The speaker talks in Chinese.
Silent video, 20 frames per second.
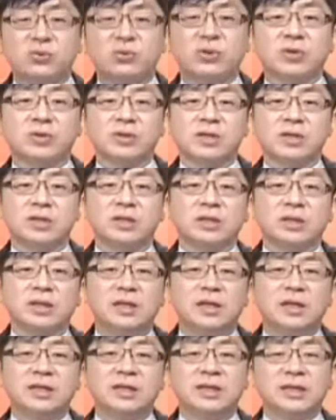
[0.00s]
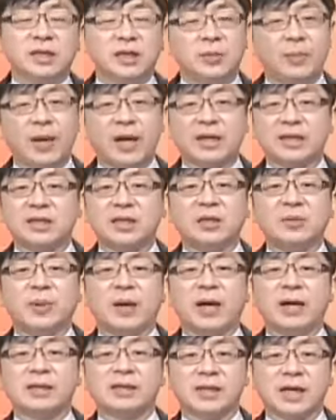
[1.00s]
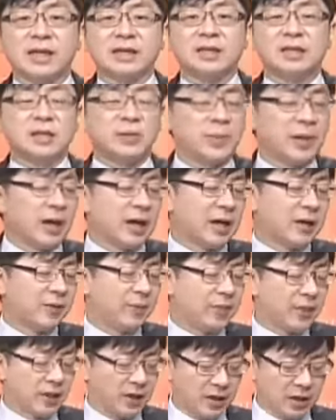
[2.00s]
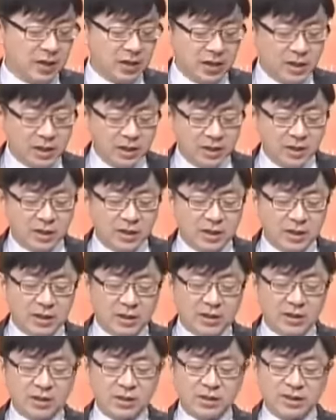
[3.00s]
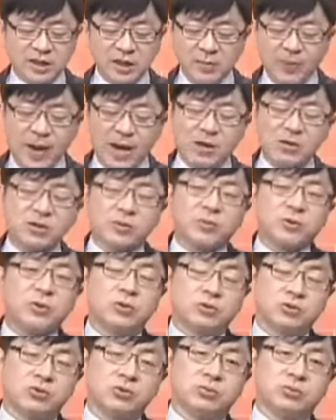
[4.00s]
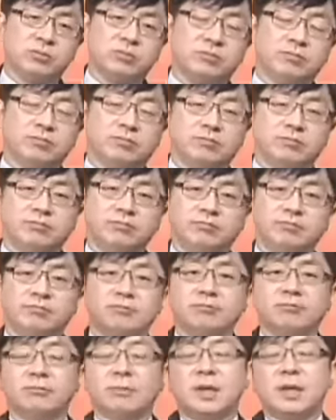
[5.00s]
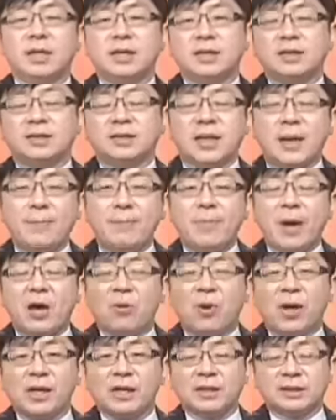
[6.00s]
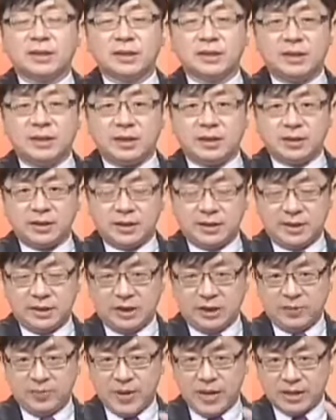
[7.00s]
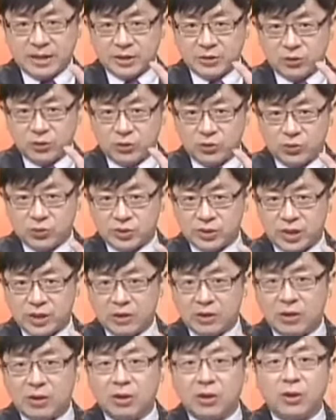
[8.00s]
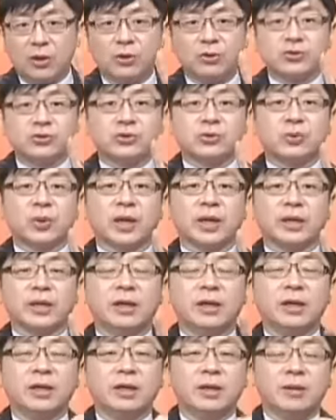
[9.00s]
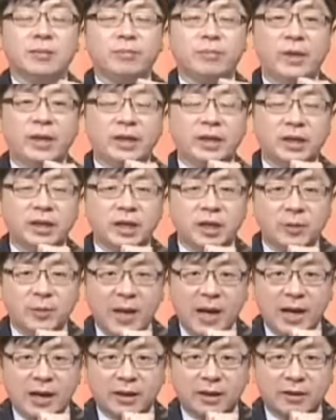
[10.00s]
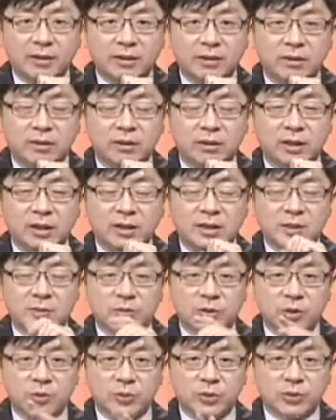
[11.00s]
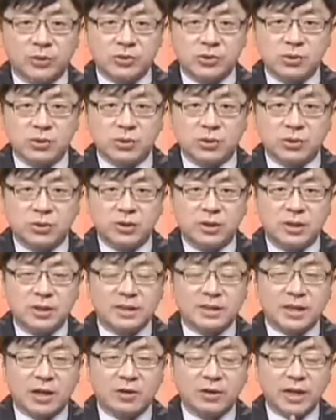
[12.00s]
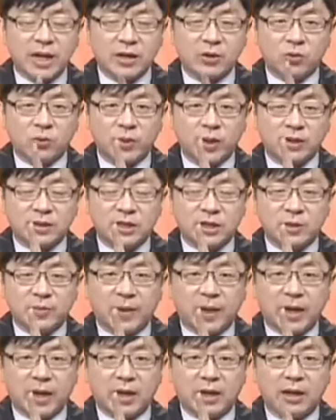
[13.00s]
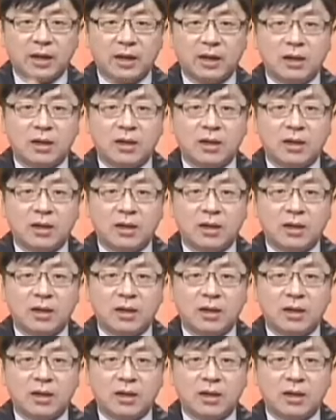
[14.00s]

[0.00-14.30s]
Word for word: 处都是七趴七趴再七趴。七趴有什么用处？三百万的资金，七趴叫做多少？二十万。每个礼拜，你什么都不用做，找一档股票七趴，